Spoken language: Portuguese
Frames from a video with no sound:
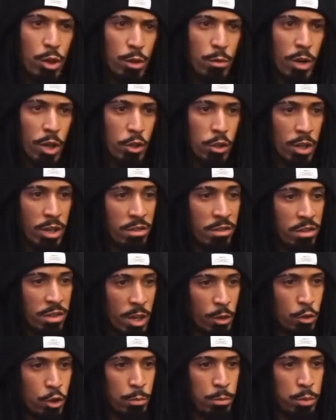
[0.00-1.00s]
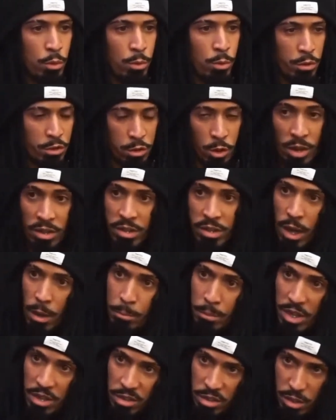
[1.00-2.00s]
eu acho que eles fizeram, tipo, só as
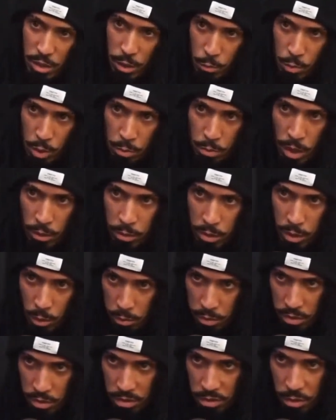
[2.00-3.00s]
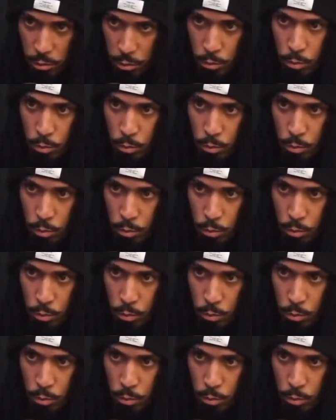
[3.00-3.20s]
cabeças, eles, né? Uma do lado da outra, assim. Eles